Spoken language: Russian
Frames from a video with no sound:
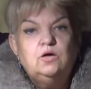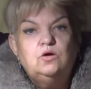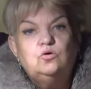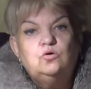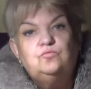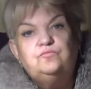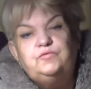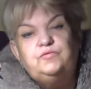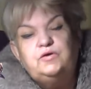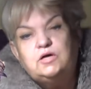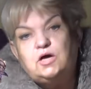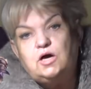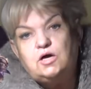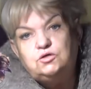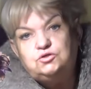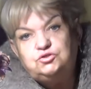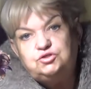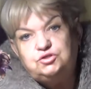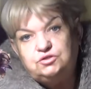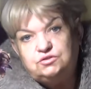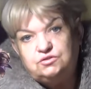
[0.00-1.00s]

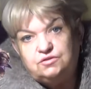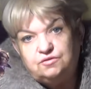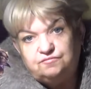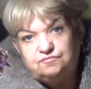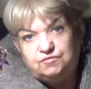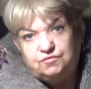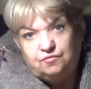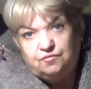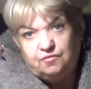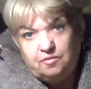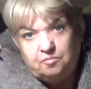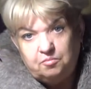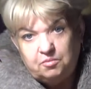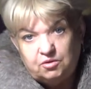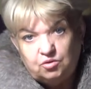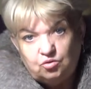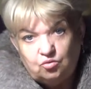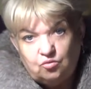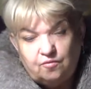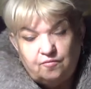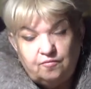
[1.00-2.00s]
увлекающийся все время
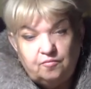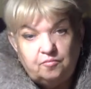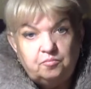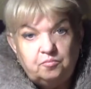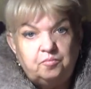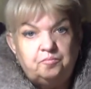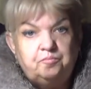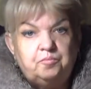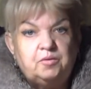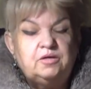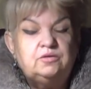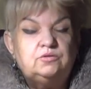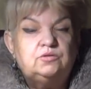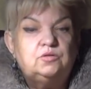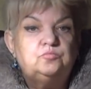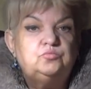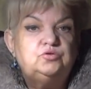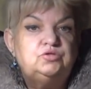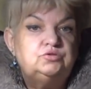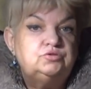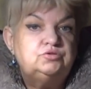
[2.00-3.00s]
новым,
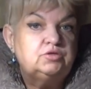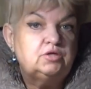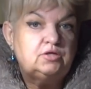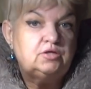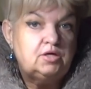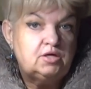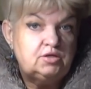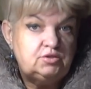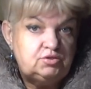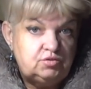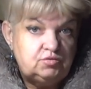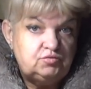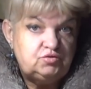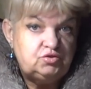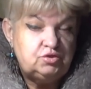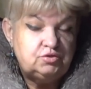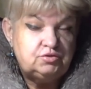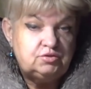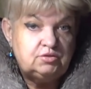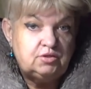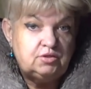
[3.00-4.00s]
поэтому не
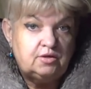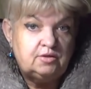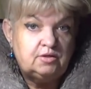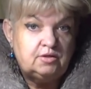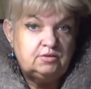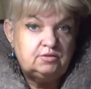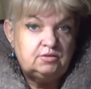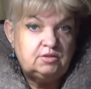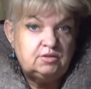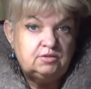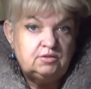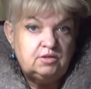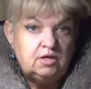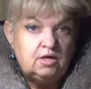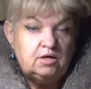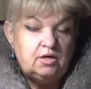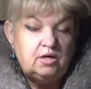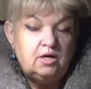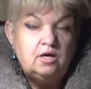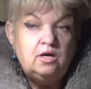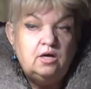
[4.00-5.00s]
закачивающий старое и так
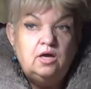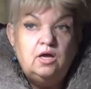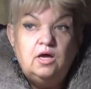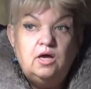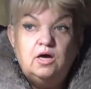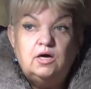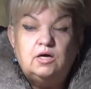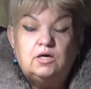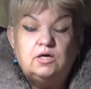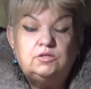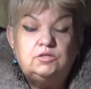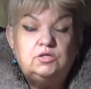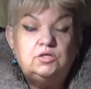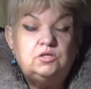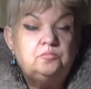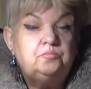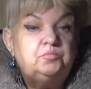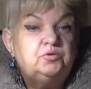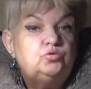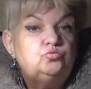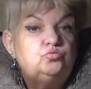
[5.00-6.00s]
далее.
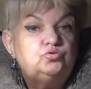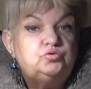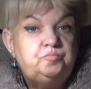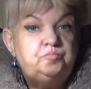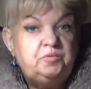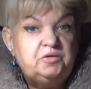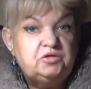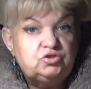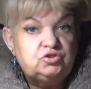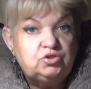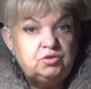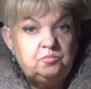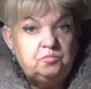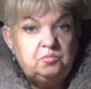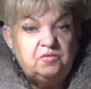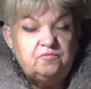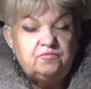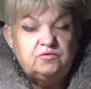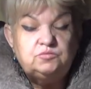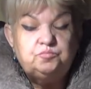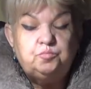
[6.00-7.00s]
Хотите быть успешными,
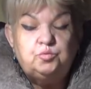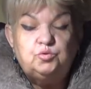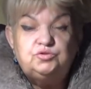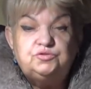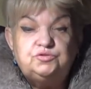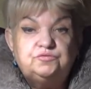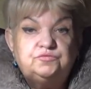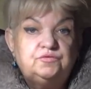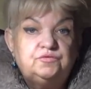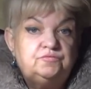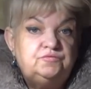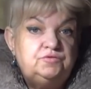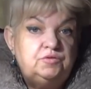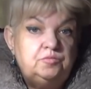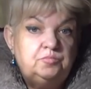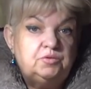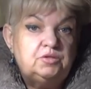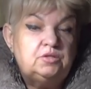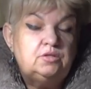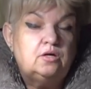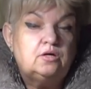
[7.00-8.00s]
воспользоваться
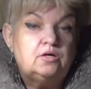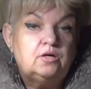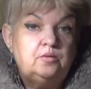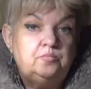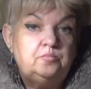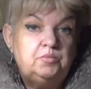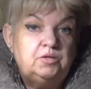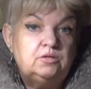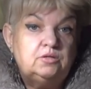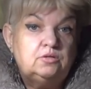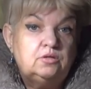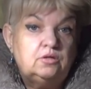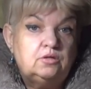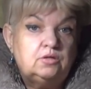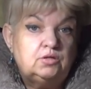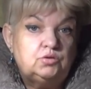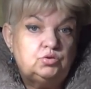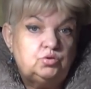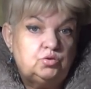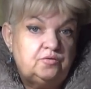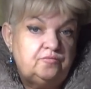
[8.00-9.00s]
всеми дарами,
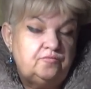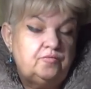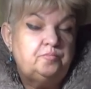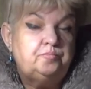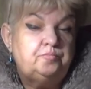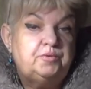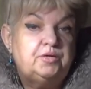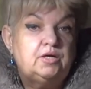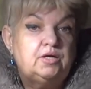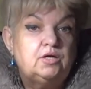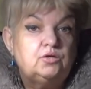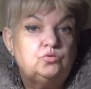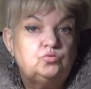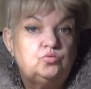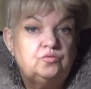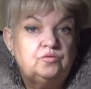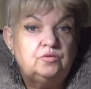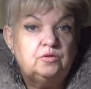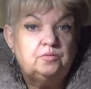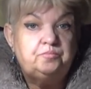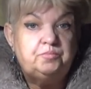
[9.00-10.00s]
которые вам
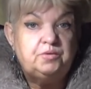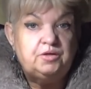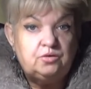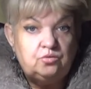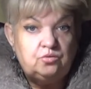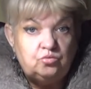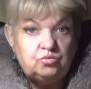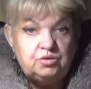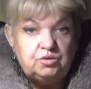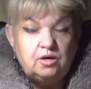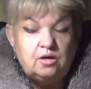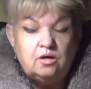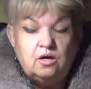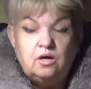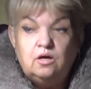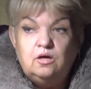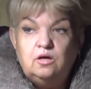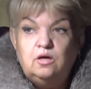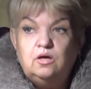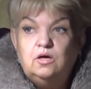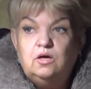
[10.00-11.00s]
приготовила природа,
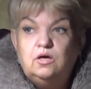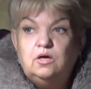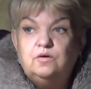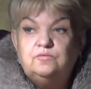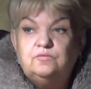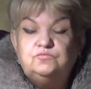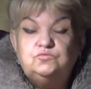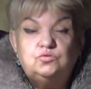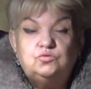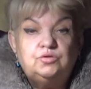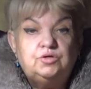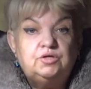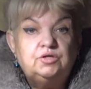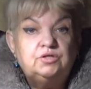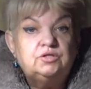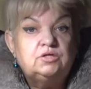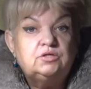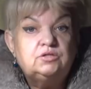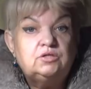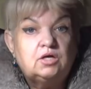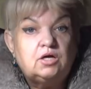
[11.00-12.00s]
все-таки
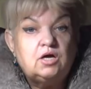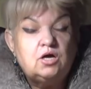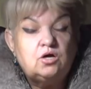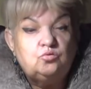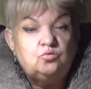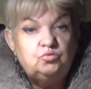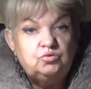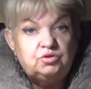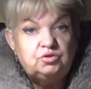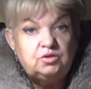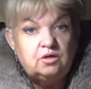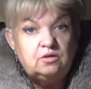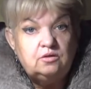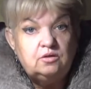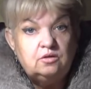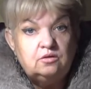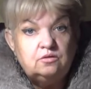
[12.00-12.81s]
надо какую-то